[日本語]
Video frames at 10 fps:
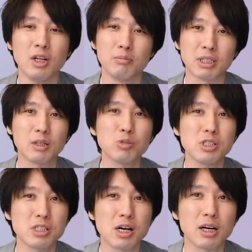まあ、楽し
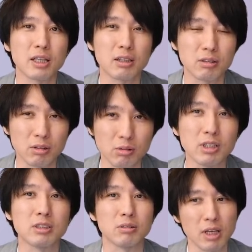い時間がやってくるといい
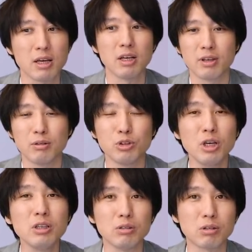ですよね
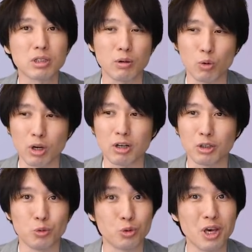家にいる方はほら
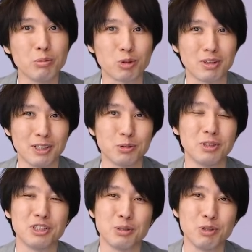あのゲームとかで遊ん
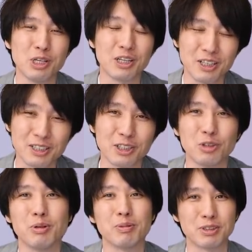だりしてもいいかななんて
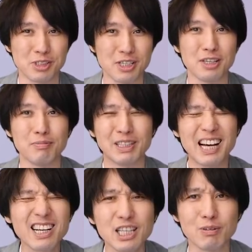思いますし、まあ、
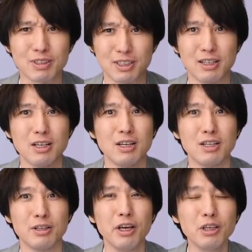中にはさ
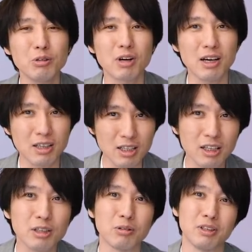連休関係な
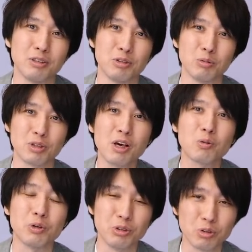いんだよねっていう人も結
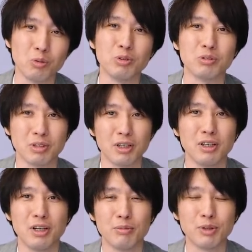構いると思うんだよね、
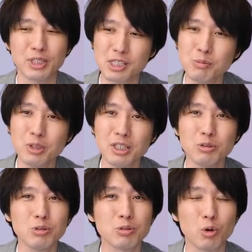まあ、私もあ
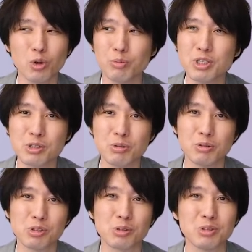の暦上
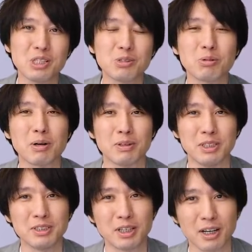の祝日とかは
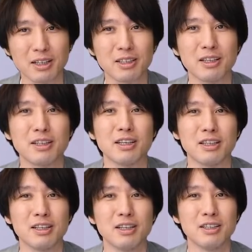全然関係ない
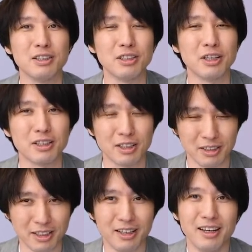人間な
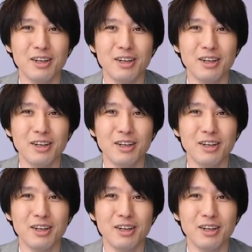んで、